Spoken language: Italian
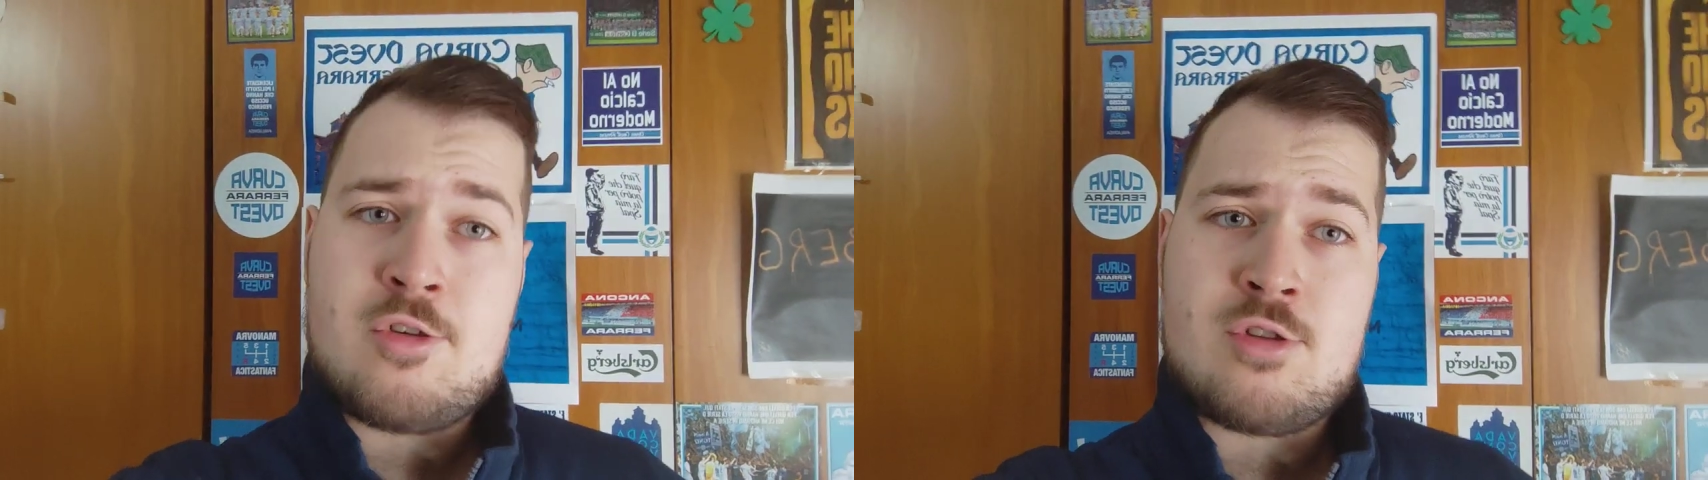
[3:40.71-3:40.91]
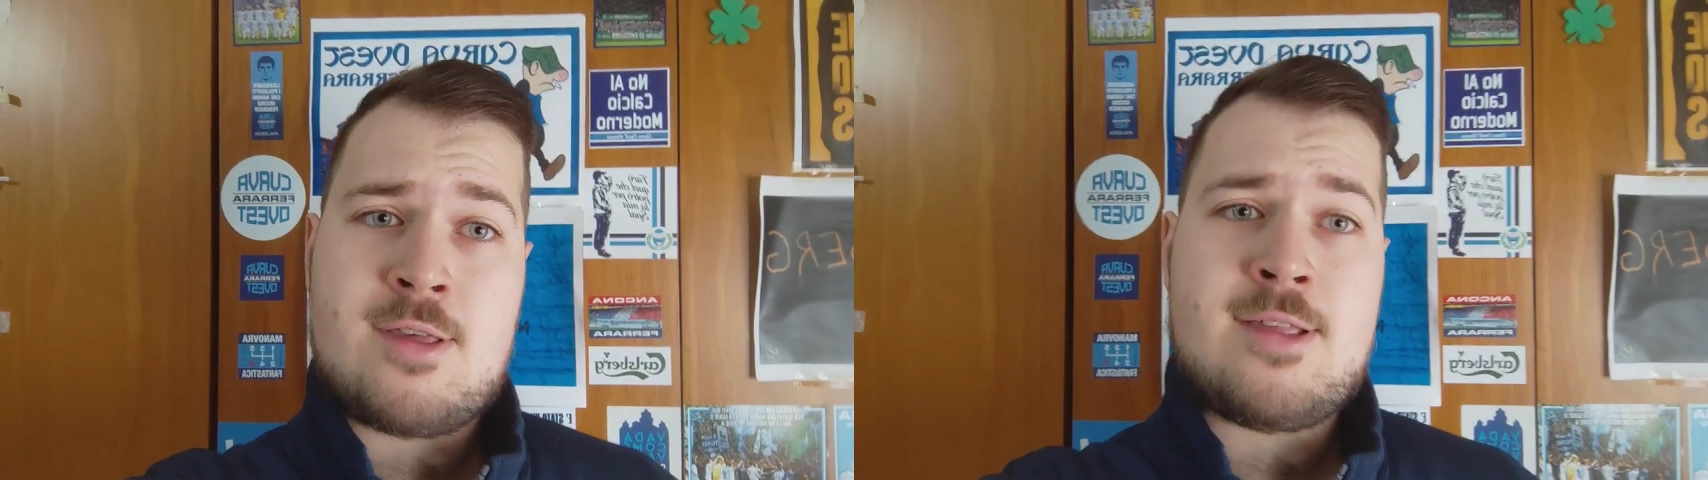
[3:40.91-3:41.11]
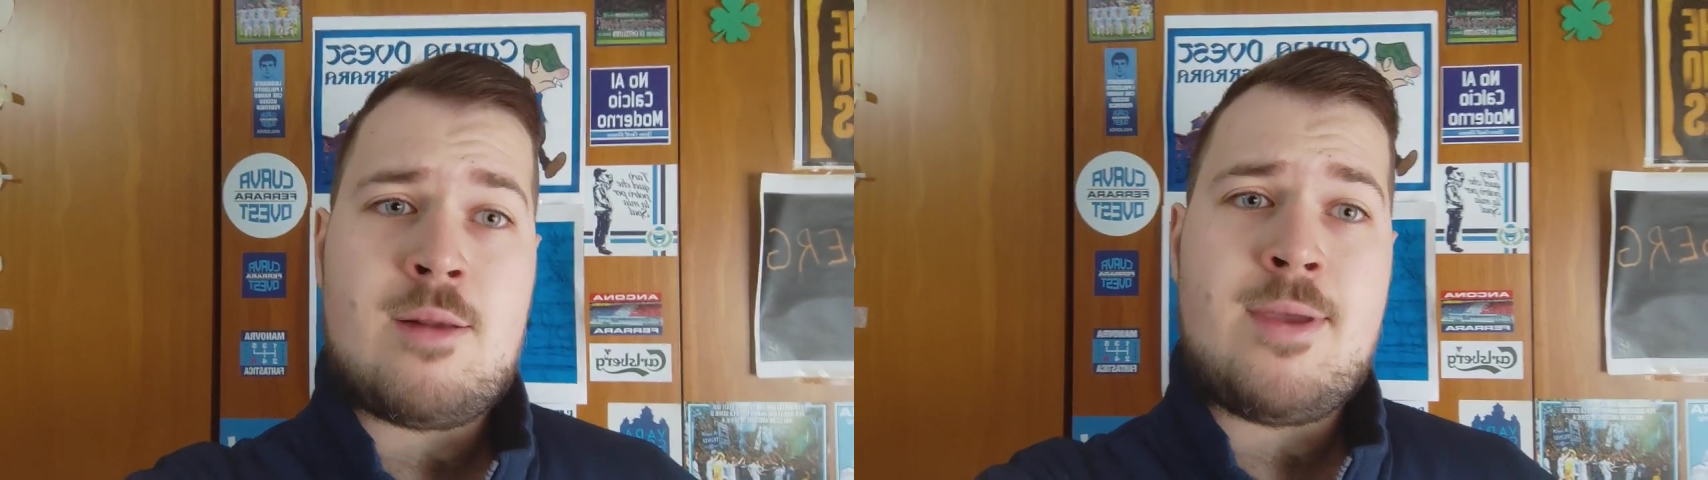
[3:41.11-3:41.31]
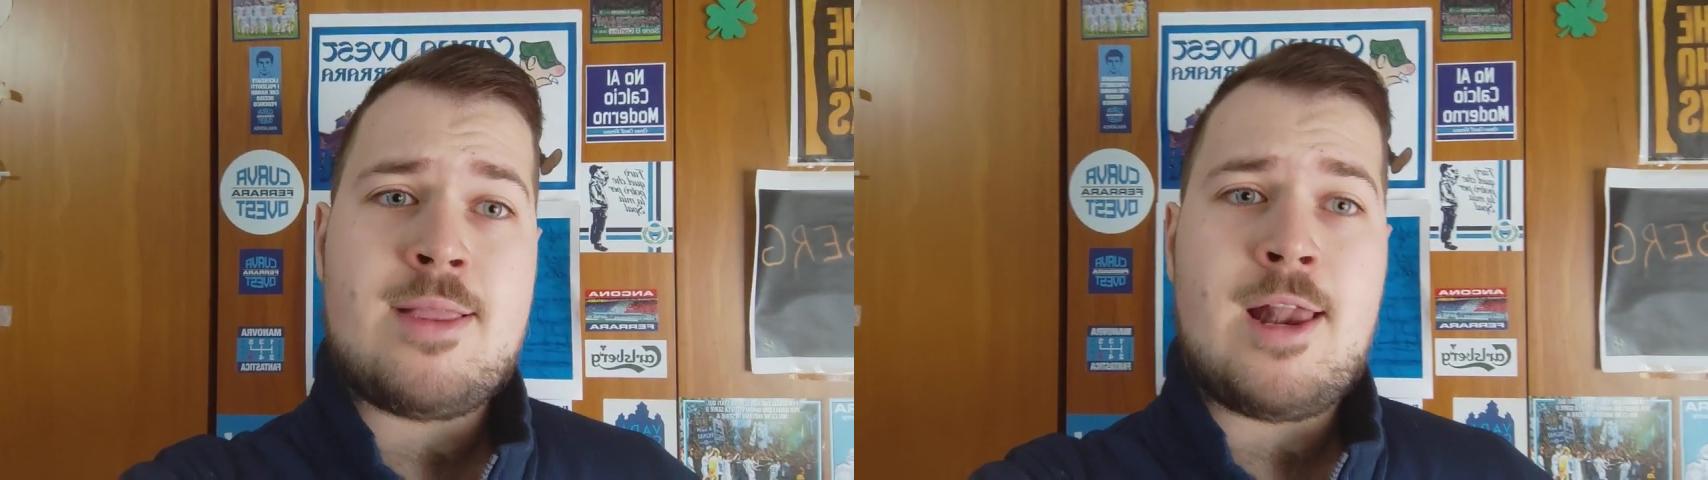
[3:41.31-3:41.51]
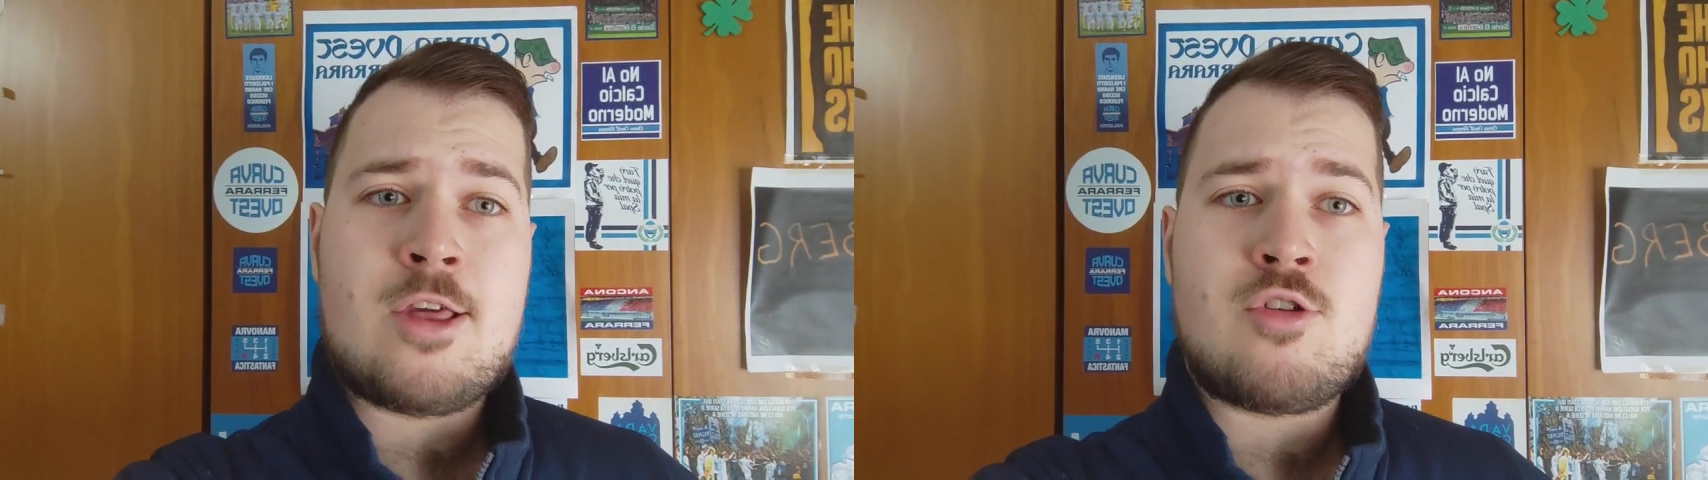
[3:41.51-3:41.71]

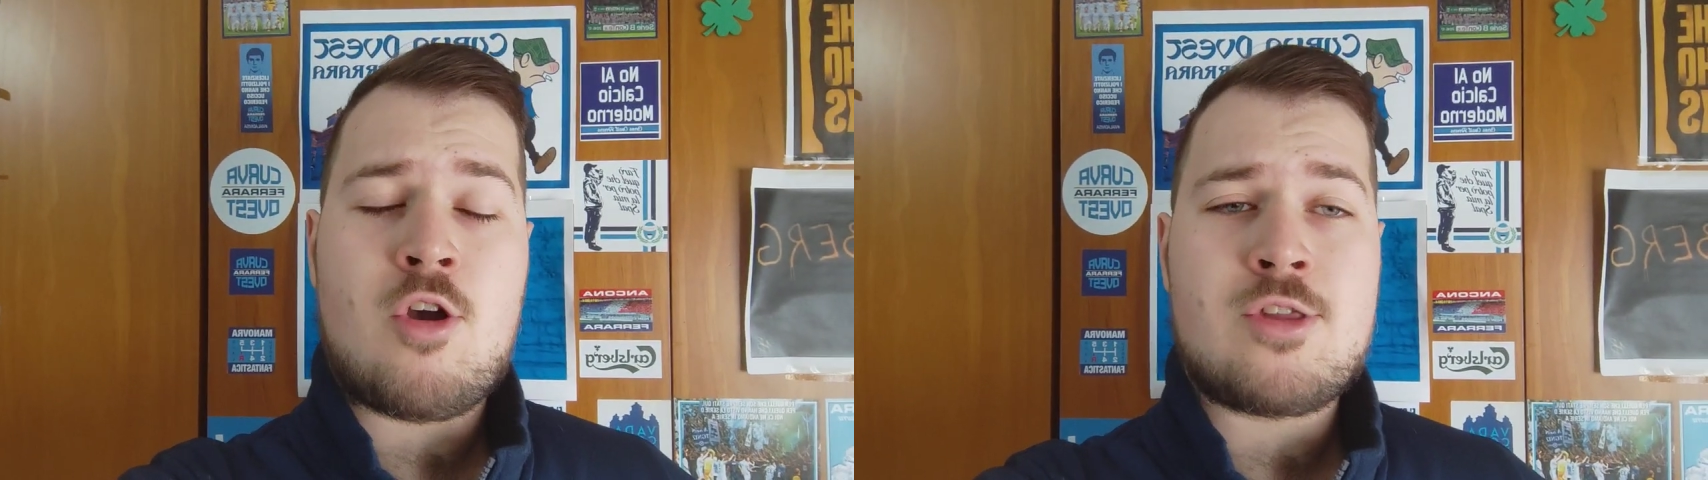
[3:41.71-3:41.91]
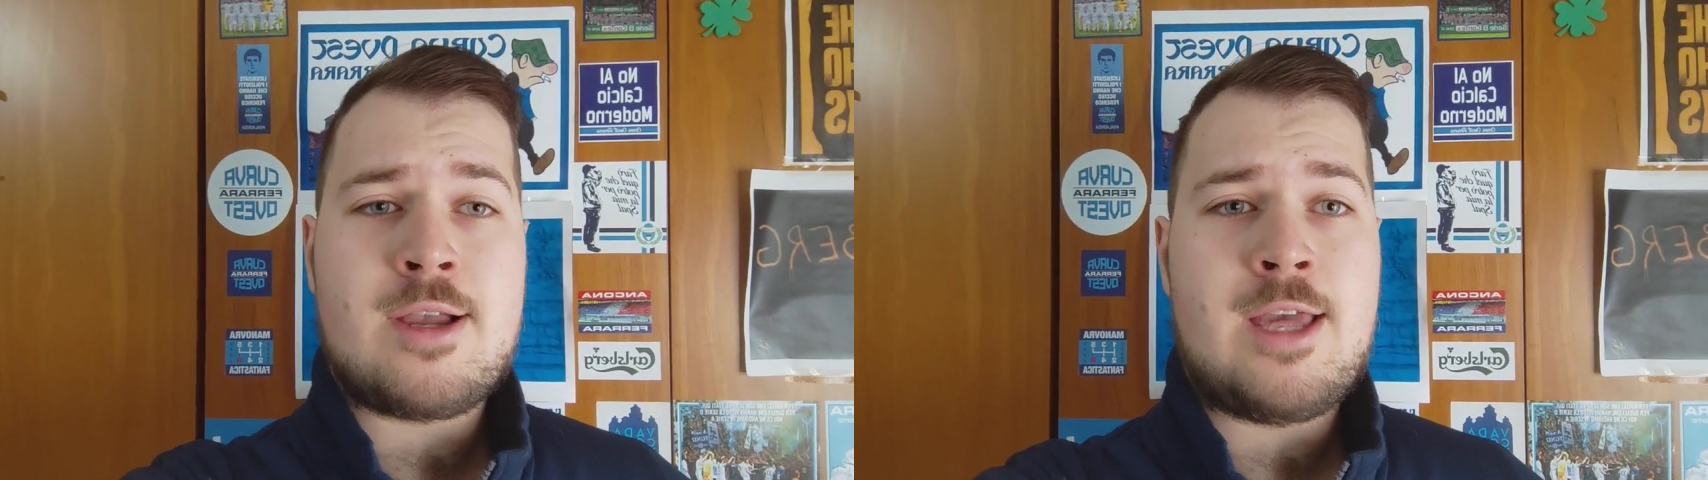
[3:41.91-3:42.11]
sostanzialmente la sosta